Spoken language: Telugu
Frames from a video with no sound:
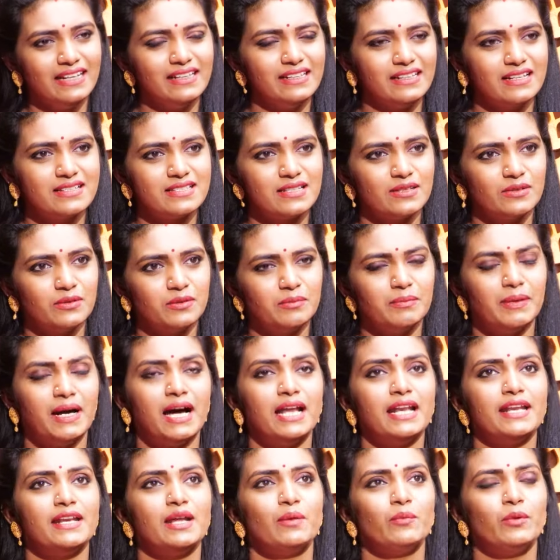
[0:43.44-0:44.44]
ఏంటి అసలు
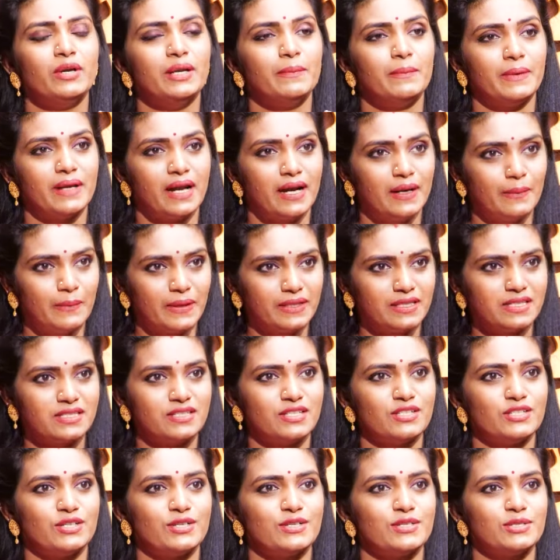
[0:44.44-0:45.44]
బాలరాముడిని ప్రాణ
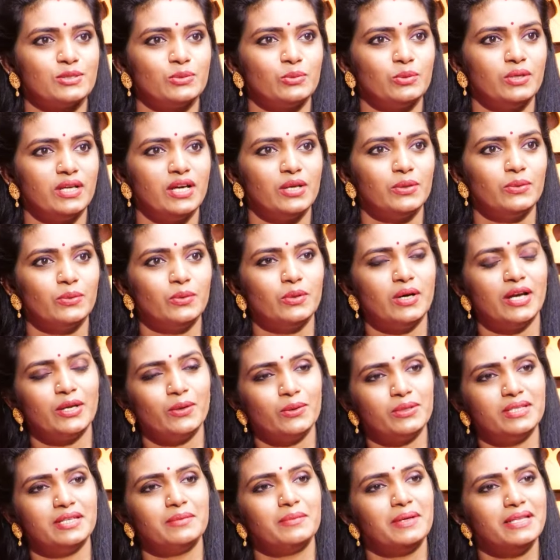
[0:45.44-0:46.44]
ప్రతిష్ట చేస్తూ ఉన్నారు
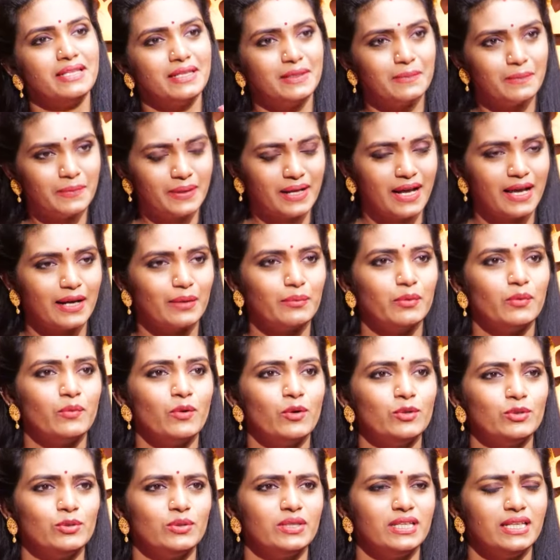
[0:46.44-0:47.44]
అయోధ్య మందిరం
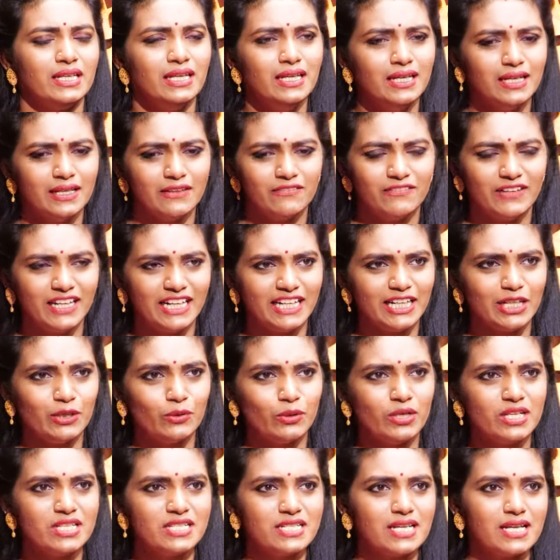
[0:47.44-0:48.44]
ప్రారంభమవుతుంది వీటి
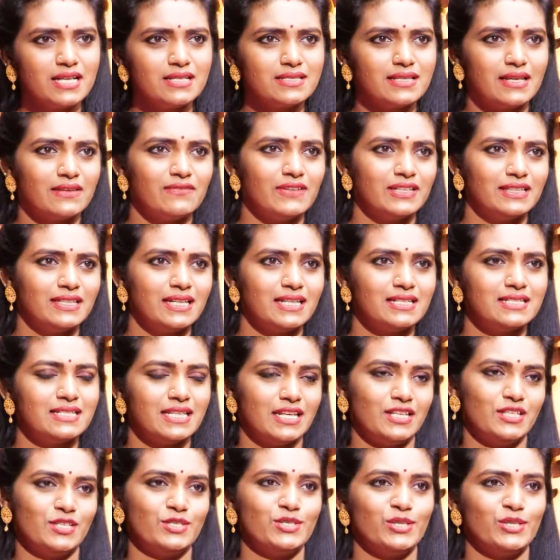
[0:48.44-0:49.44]
గురించే సర్వత్రా చర్చ